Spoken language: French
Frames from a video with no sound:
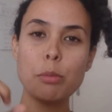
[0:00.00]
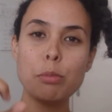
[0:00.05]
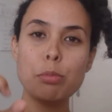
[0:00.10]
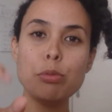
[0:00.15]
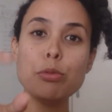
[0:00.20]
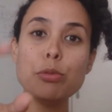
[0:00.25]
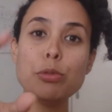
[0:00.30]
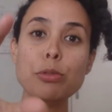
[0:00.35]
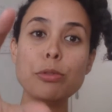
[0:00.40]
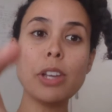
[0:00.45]

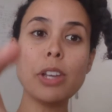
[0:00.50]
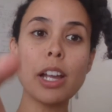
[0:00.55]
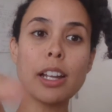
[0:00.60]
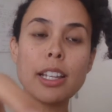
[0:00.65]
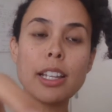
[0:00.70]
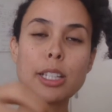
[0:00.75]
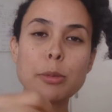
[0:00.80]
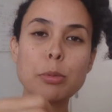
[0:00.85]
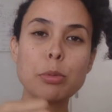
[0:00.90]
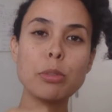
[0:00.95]
plus vers
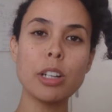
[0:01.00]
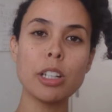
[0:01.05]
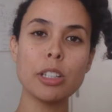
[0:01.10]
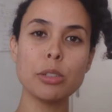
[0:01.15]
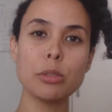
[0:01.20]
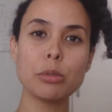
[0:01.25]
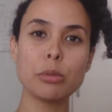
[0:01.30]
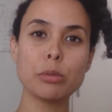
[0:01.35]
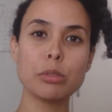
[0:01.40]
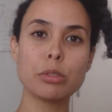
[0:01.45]

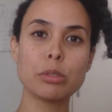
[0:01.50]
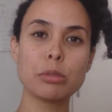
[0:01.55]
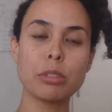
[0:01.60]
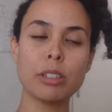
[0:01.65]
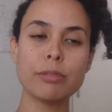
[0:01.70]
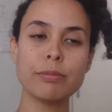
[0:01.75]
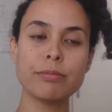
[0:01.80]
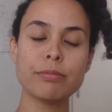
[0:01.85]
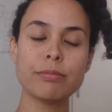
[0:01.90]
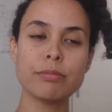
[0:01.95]
l'exploration de soi,